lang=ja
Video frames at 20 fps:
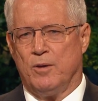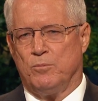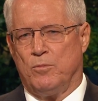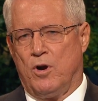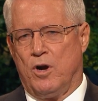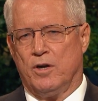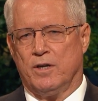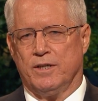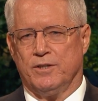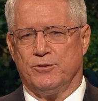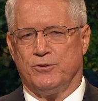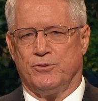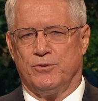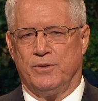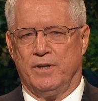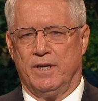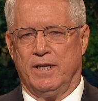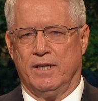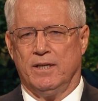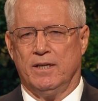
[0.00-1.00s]
強い
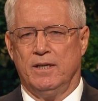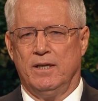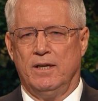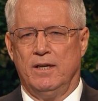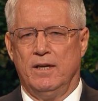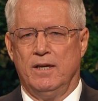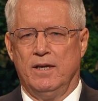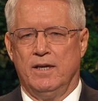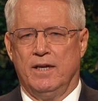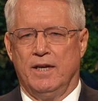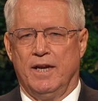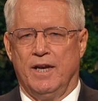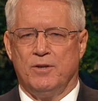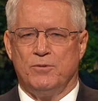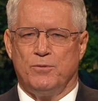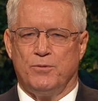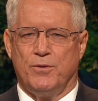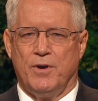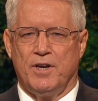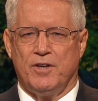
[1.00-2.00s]
地震だったので
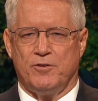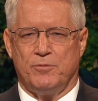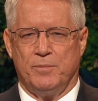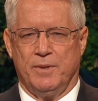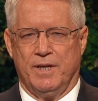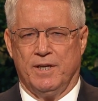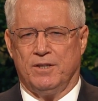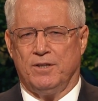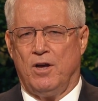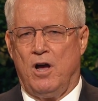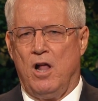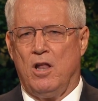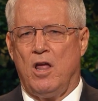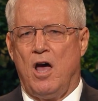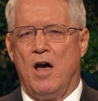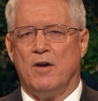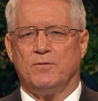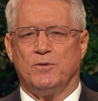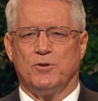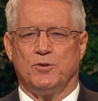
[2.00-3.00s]
す。
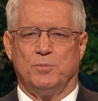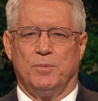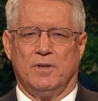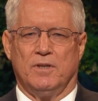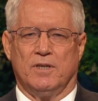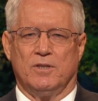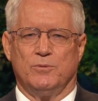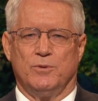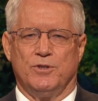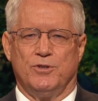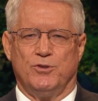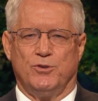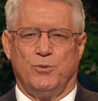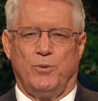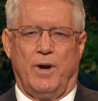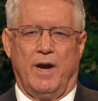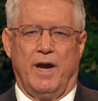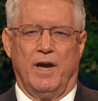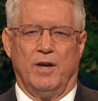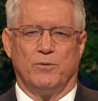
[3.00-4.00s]
赤信号で停止
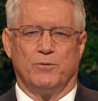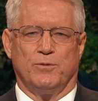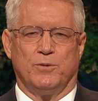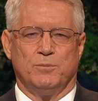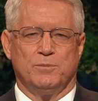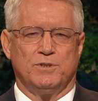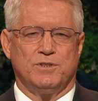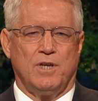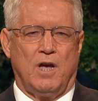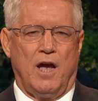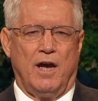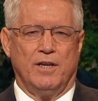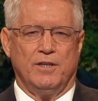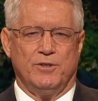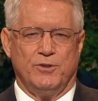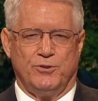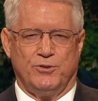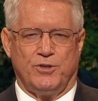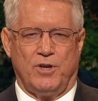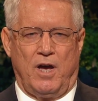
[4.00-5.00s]
すると、
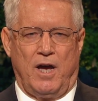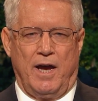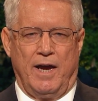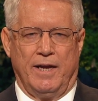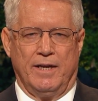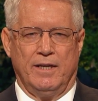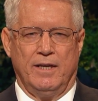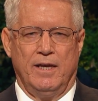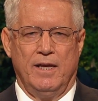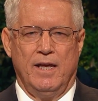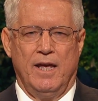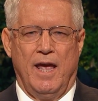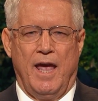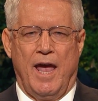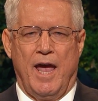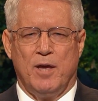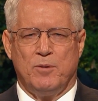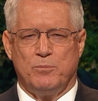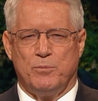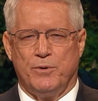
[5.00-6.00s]
道路がまるで
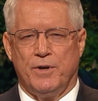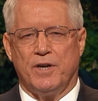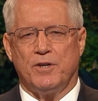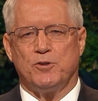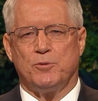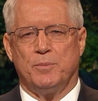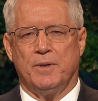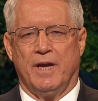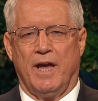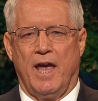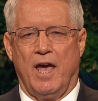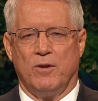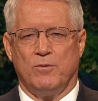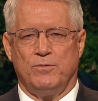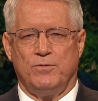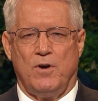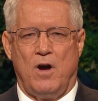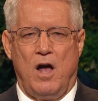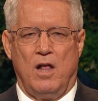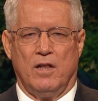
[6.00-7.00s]
寄せく
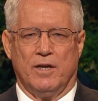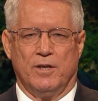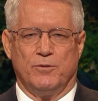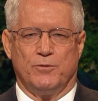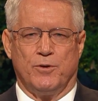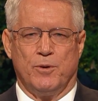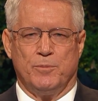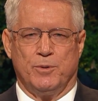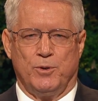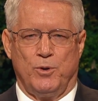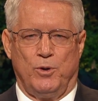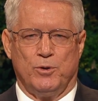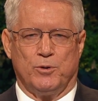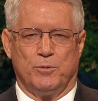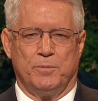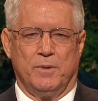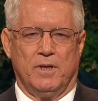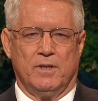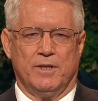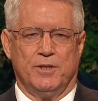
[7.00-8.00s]
る海の波のよう
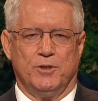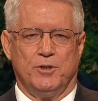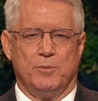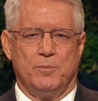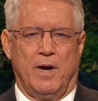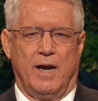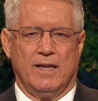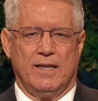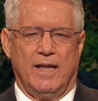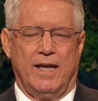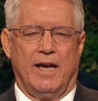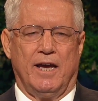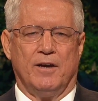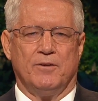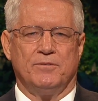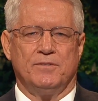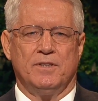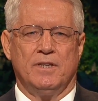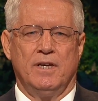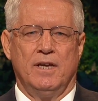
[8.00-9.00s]
に揺れていました。
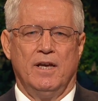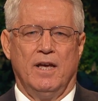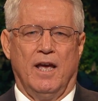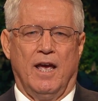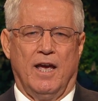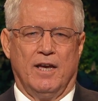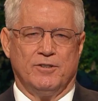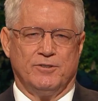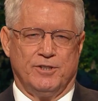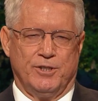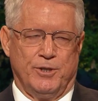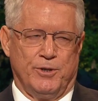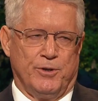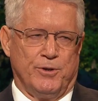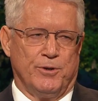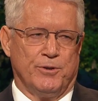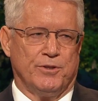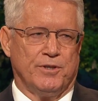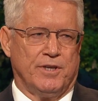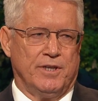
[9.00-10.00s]
目の
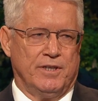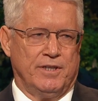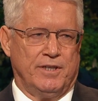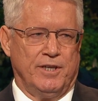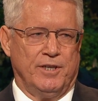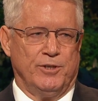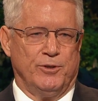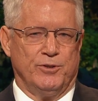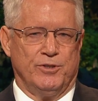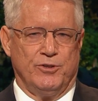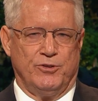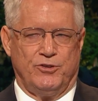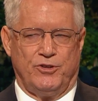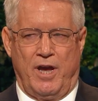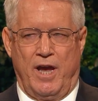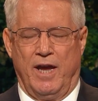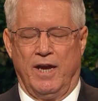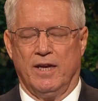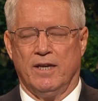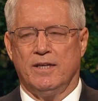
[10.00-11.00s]
前の高い
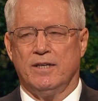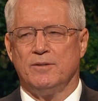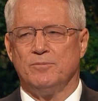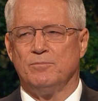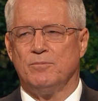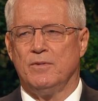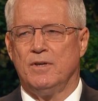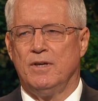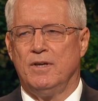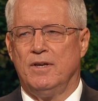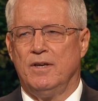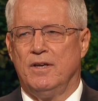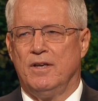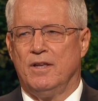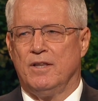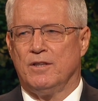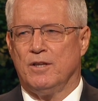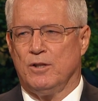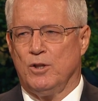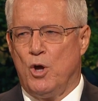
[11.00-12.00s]
ビルが左右に大き
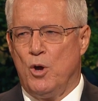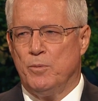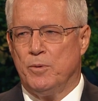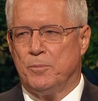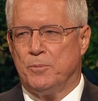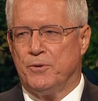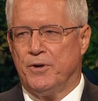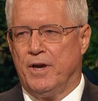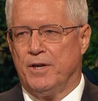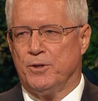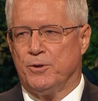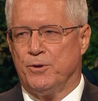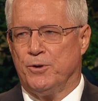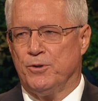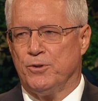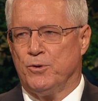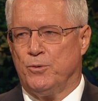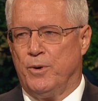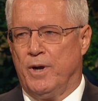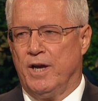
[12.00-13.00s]
く揺れ、
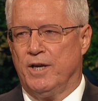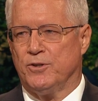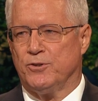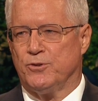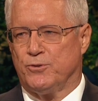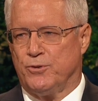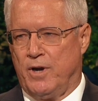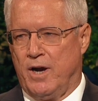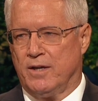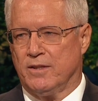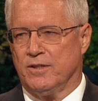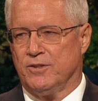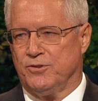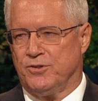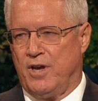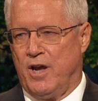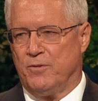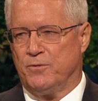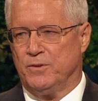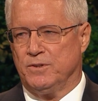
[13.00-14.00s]
古い建物から
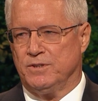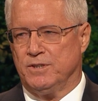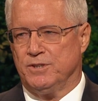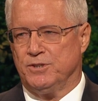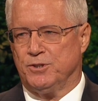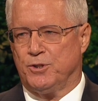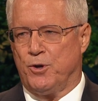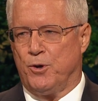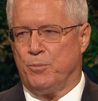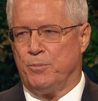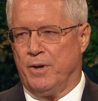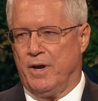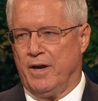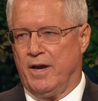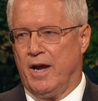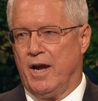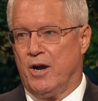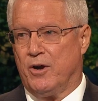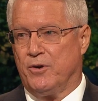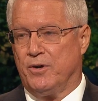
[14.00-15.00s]
はレンガが
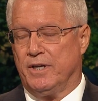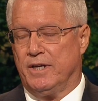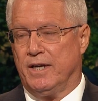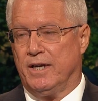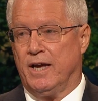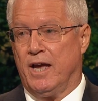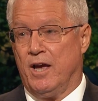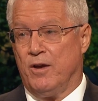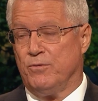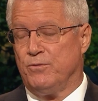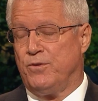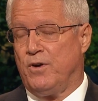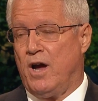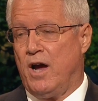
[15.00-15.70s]
落ち始めました。